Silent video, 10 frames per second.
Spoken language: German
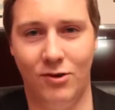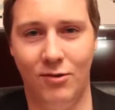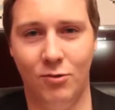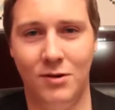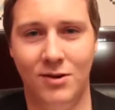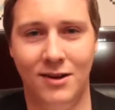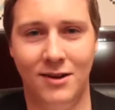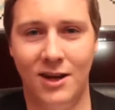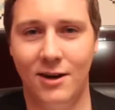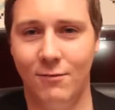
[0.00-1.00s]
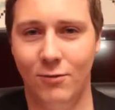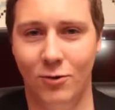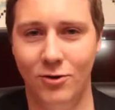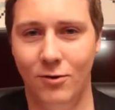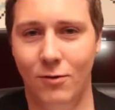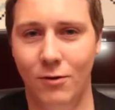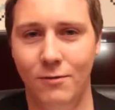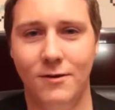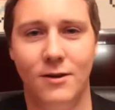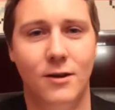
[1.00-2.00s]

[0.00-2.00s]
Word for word: die so mit der Technik von heute läuft.